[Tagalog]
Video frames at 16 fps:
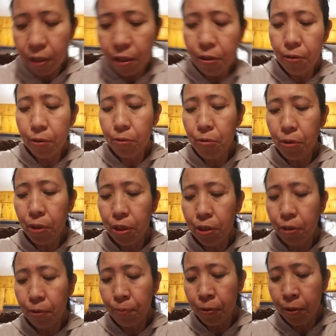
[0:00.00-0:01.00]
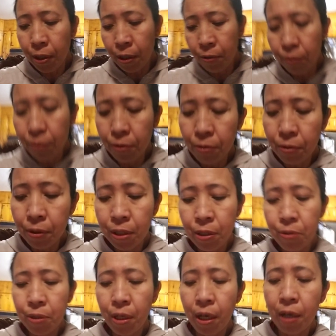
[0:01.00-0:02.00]
yung cookies ko po nahulog na
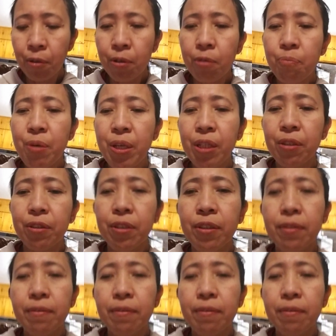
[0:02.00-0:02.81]
do sa coffee ko